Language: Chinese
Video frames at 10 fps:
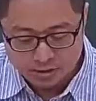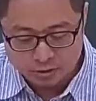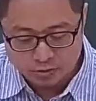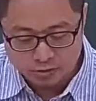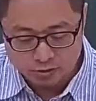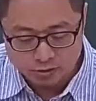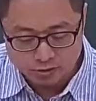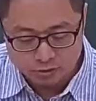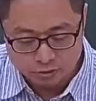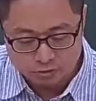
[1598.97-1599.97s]
该数为
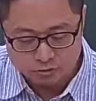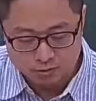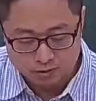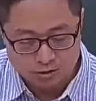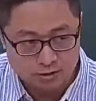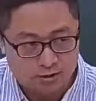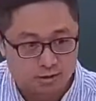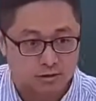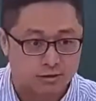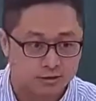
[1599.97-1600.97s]
正数，正
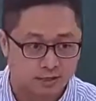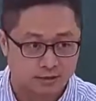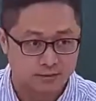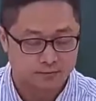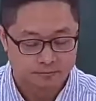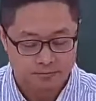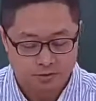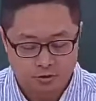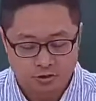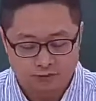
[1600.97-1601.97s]
的四十三，
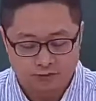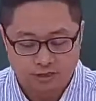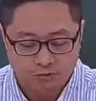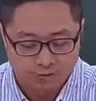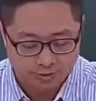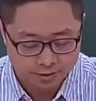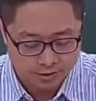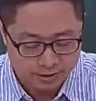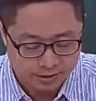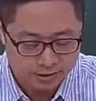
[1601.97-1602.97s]
所以符号位元
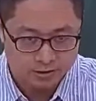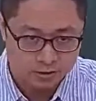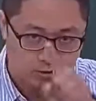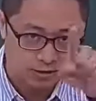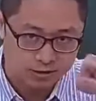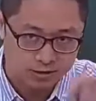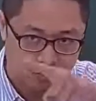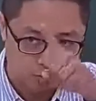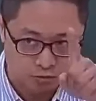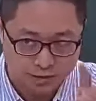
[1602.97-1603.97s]
给零。第一个数字已
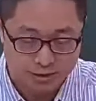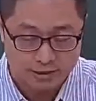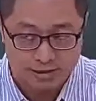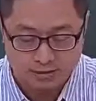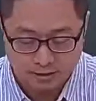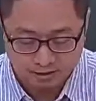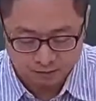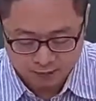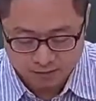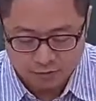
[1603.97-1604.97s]
经出来了
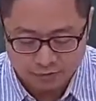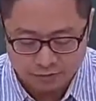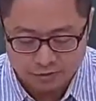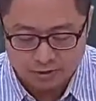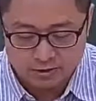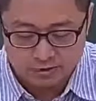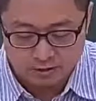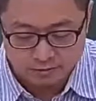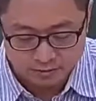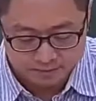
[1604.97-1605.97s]
哈，符号位元已经
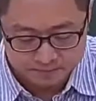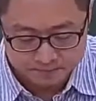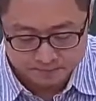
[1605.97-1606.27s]
知道了。